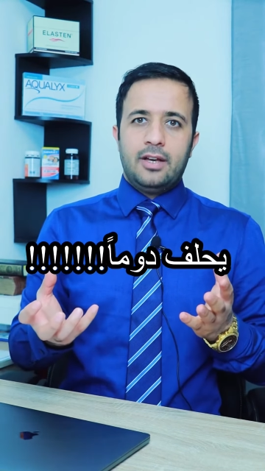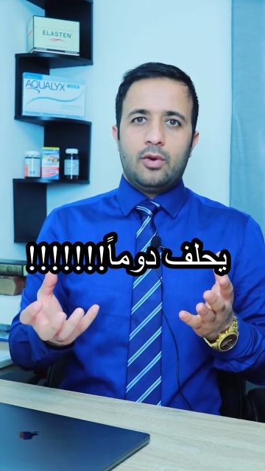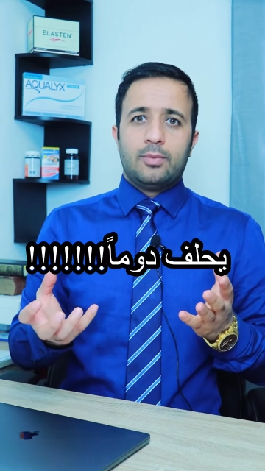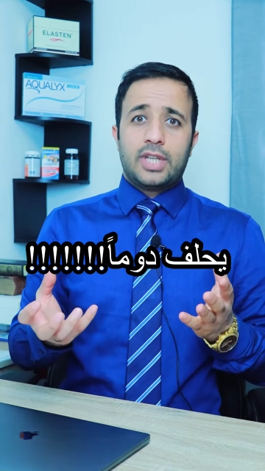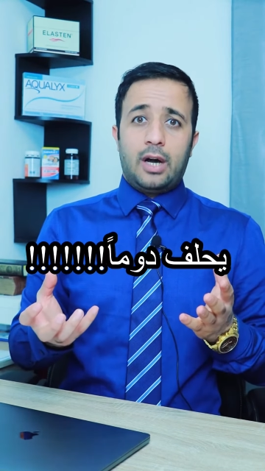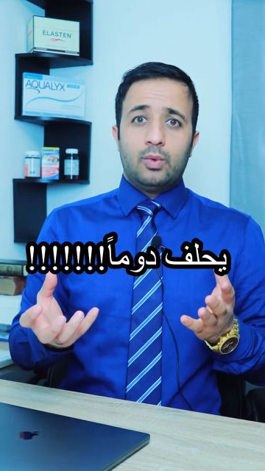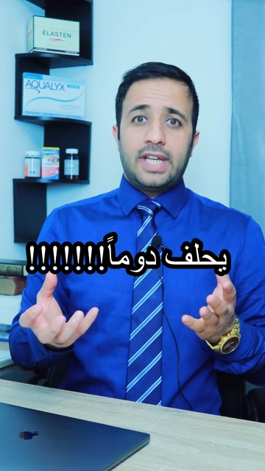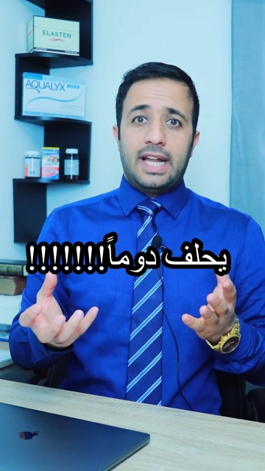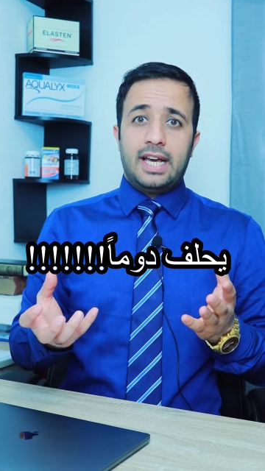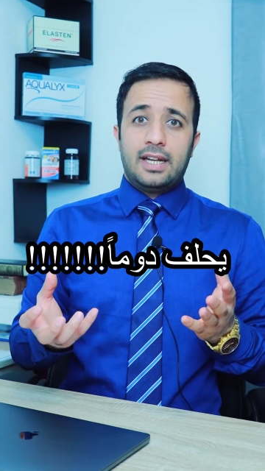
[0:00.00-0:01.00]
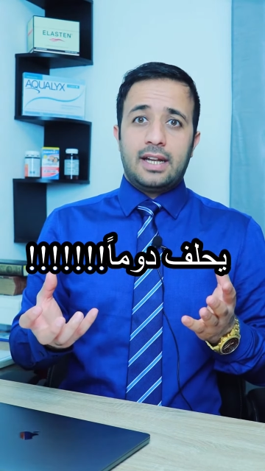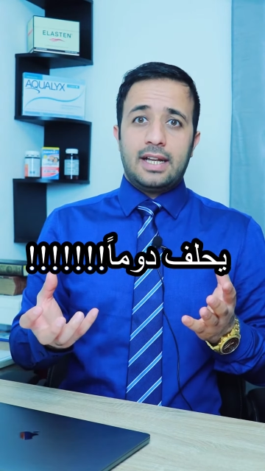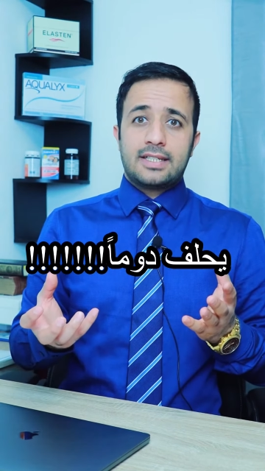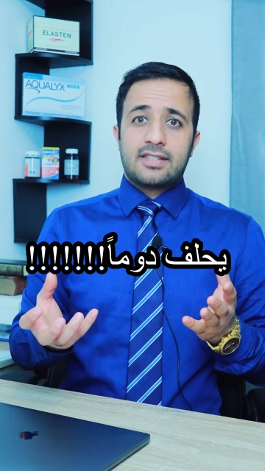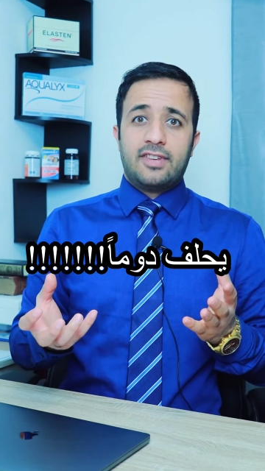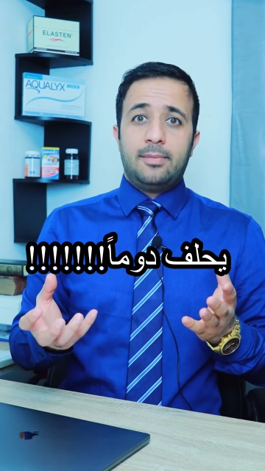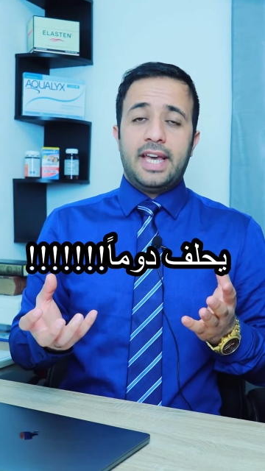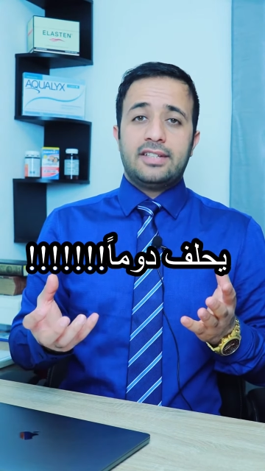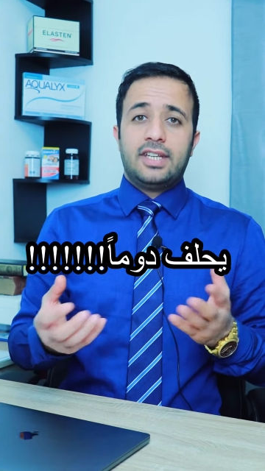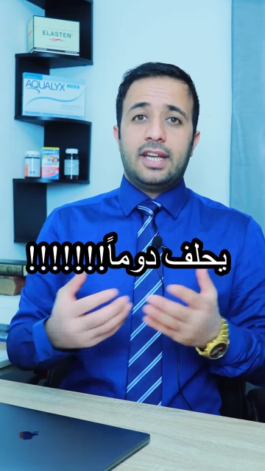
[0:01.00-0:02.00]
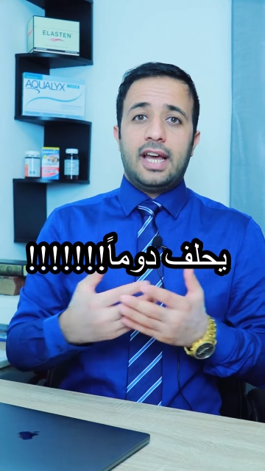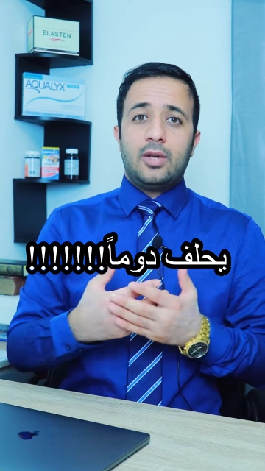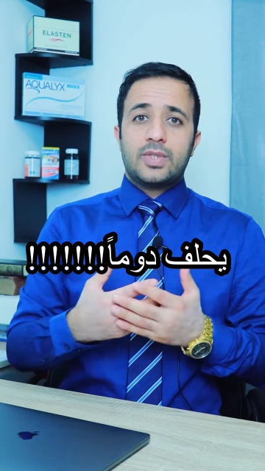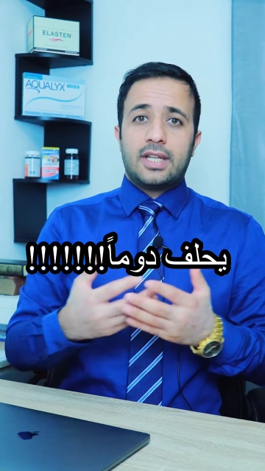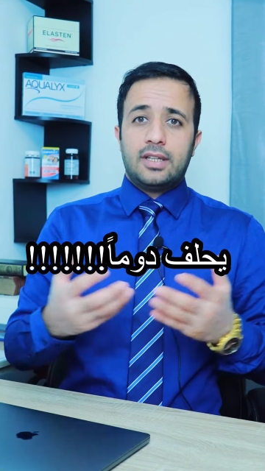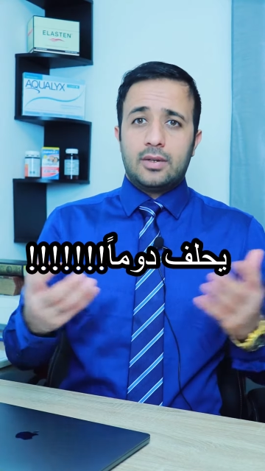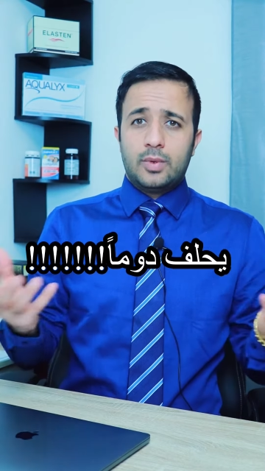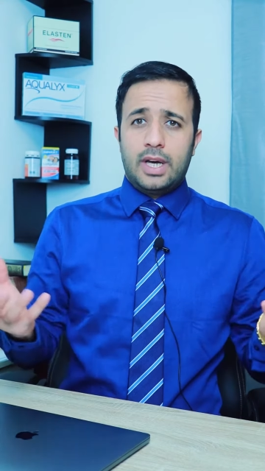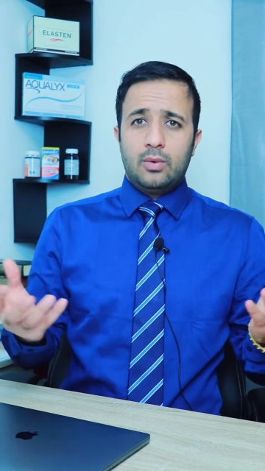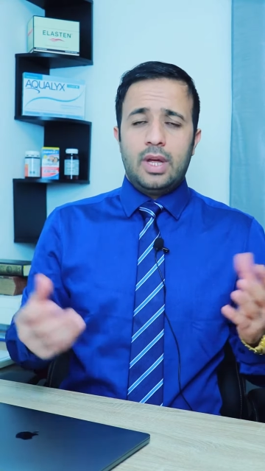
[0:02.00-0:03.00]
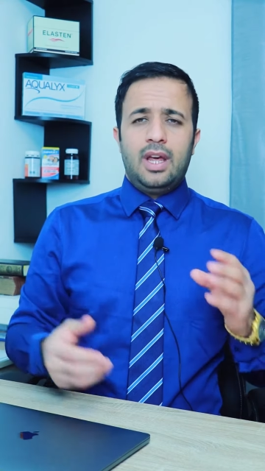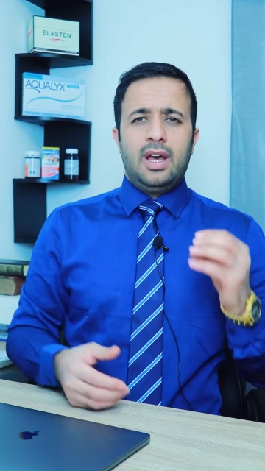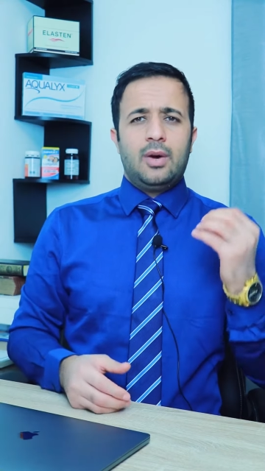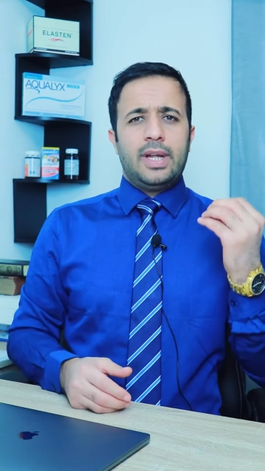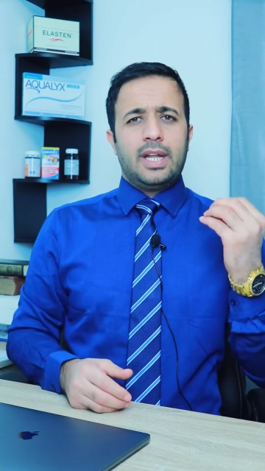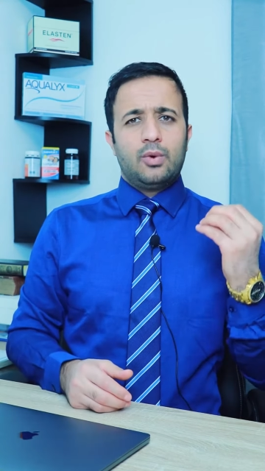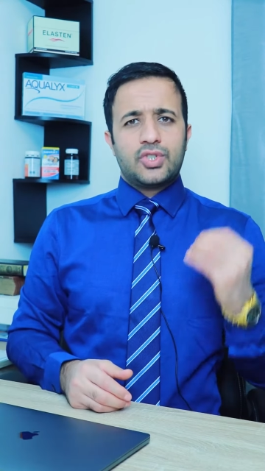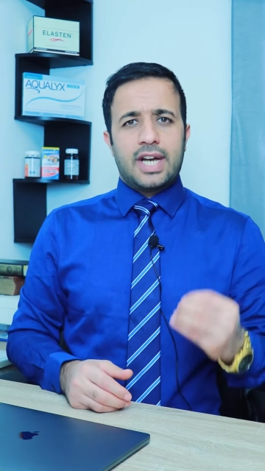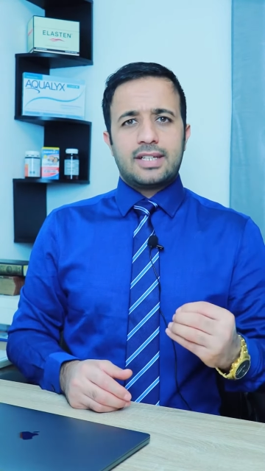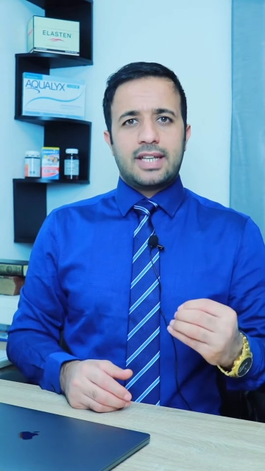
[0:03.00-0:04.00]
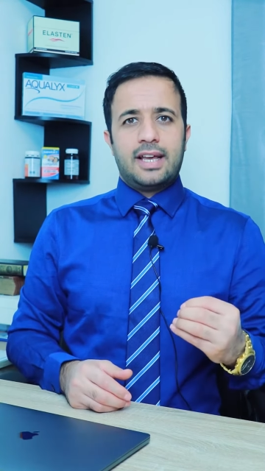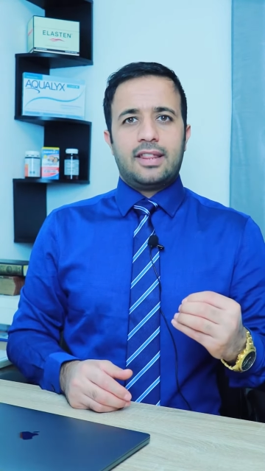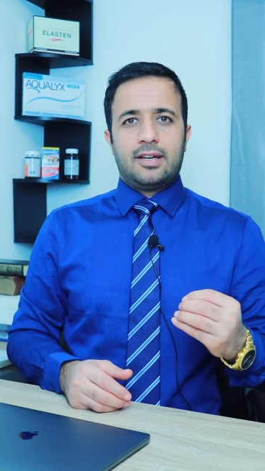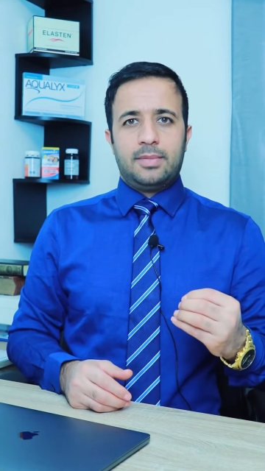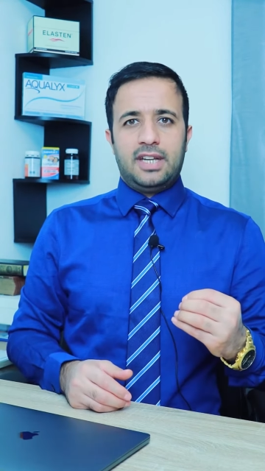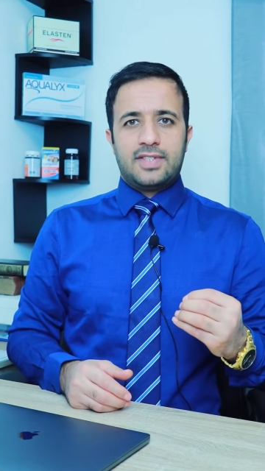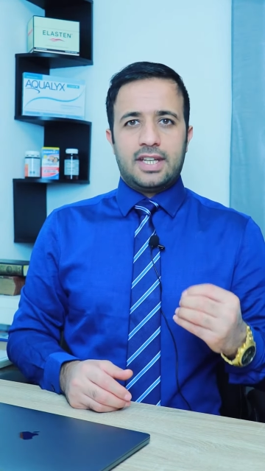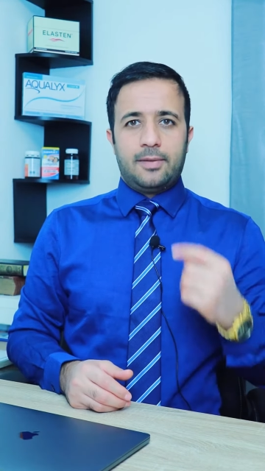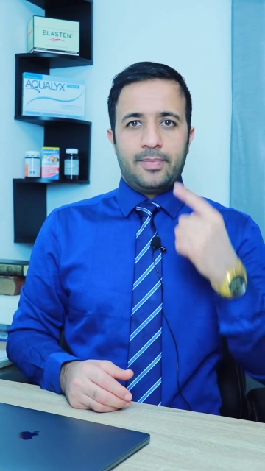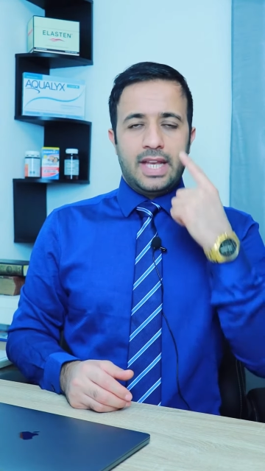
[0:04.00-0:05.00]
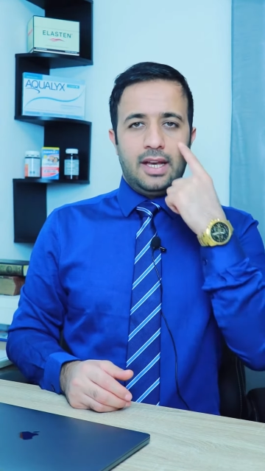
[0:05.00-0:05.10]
ومتعود على أن الناس في بيئته لا يصدقونه أو أنه شخص لا يثق بنفسه